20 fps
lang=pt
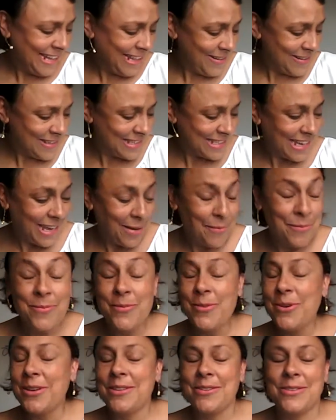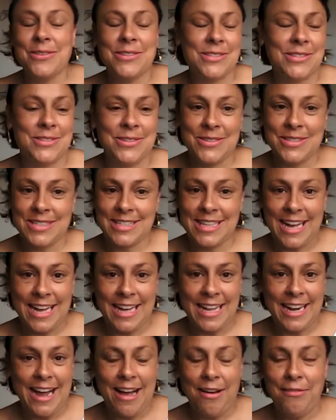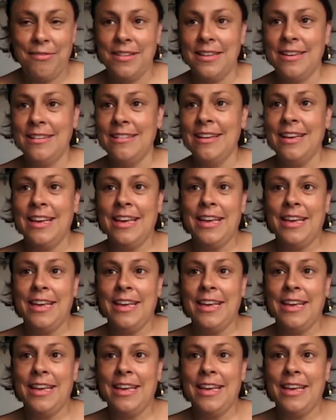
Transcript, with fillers: então, assim, é muito gostoso estar grávida.